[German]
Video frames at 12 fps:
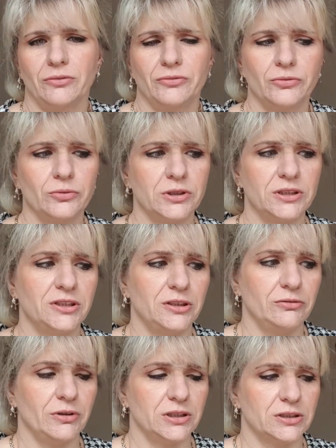Auf so eine
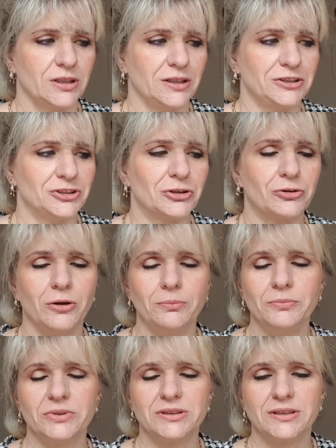Idee war ich gar nicht
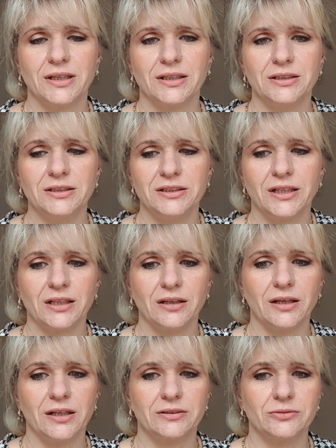gekommen bis dahin. Die
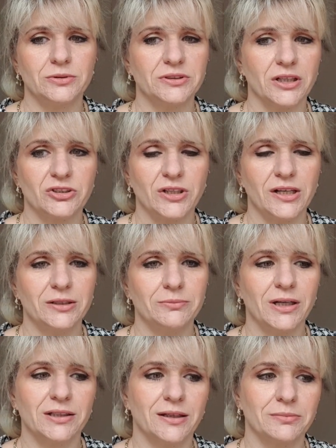hatten halt Ultraschall
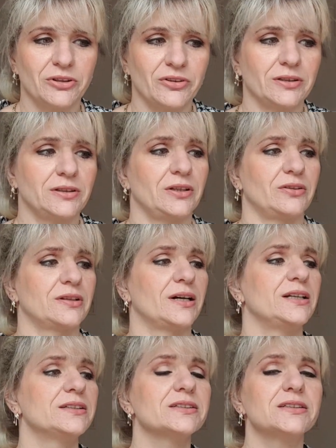gemacht, haben gesagt, da ist
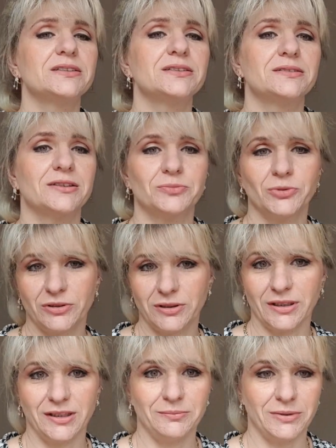Gallengries, das muss
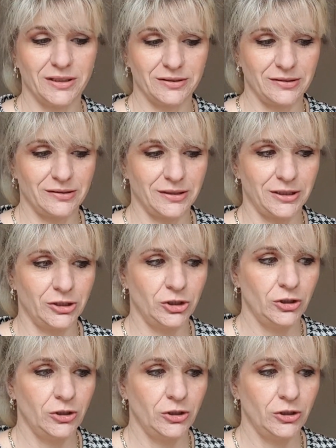die Gallenblase sein.